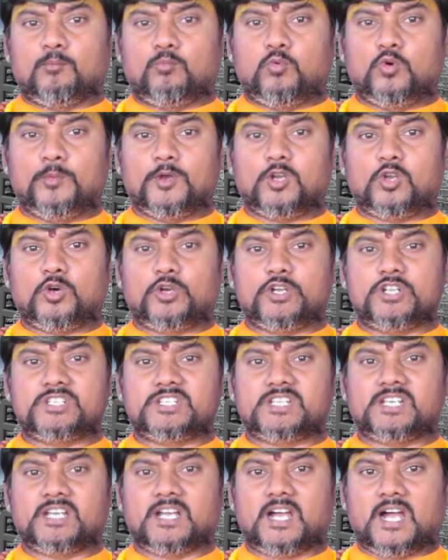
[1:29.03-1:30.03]
భూమిలో
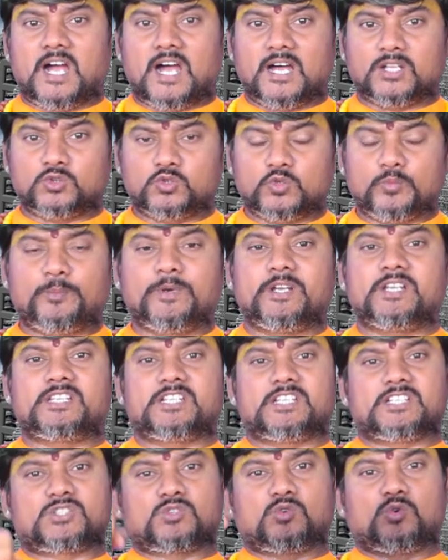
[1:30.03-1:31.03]
నుంచి ఆ దుబ్బిని
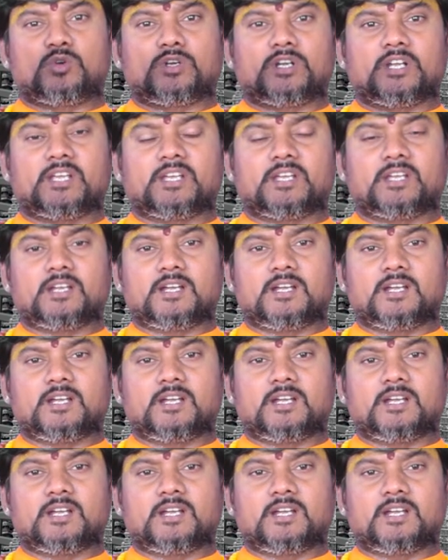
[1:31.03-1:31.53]
తీసుకోండి